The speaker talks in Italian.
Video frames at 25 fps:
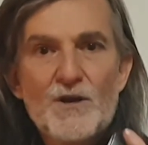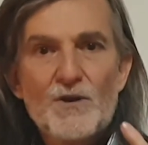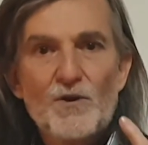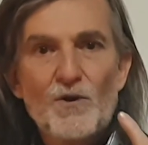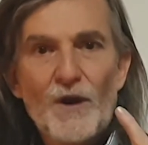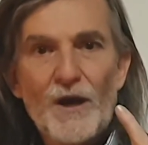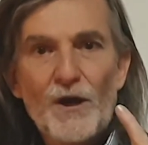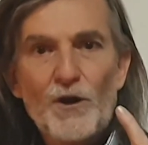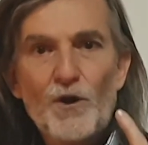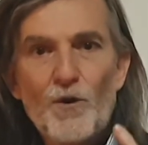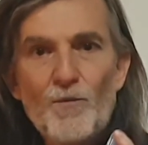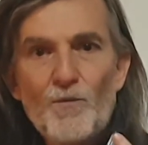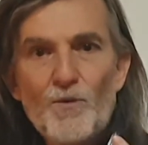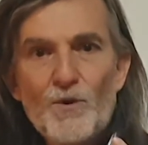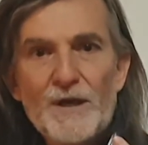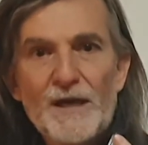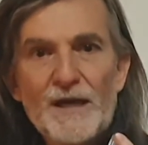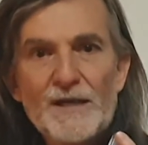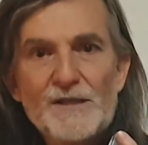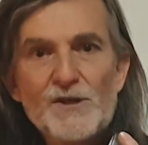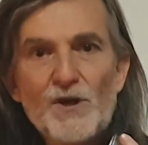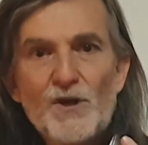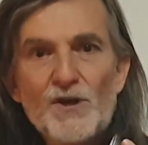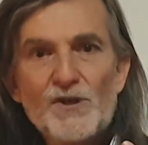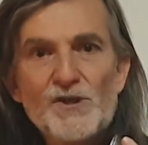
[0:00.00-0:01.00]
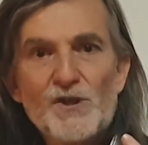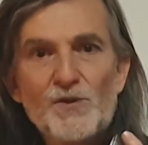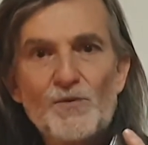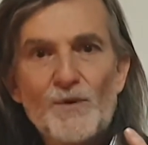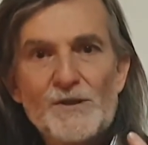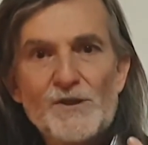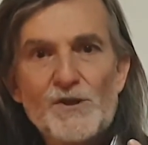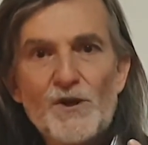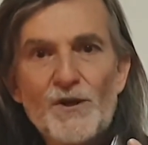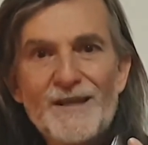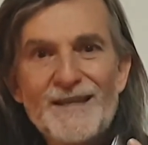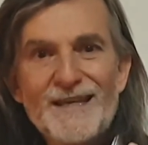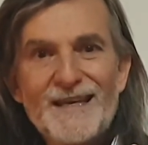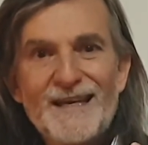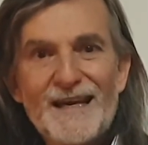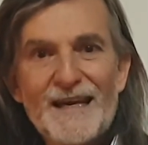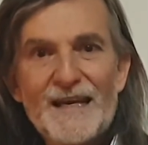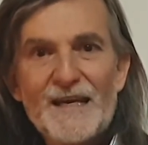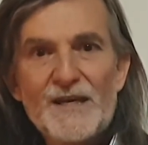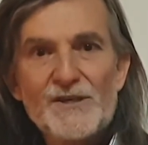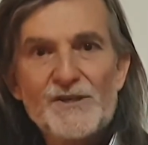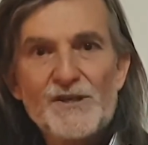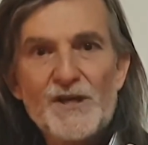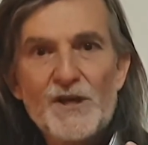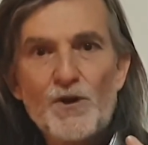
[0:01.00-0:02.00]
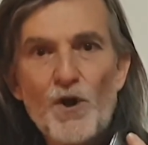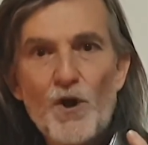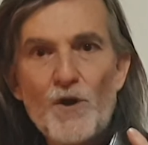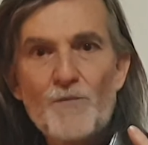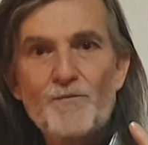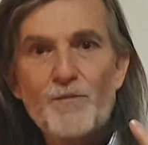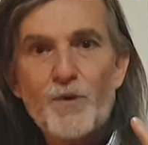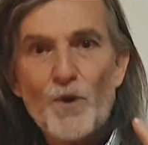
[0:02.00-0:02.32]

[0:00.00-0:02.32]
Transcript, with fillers: Con la comunicazione in situazione di crisi noi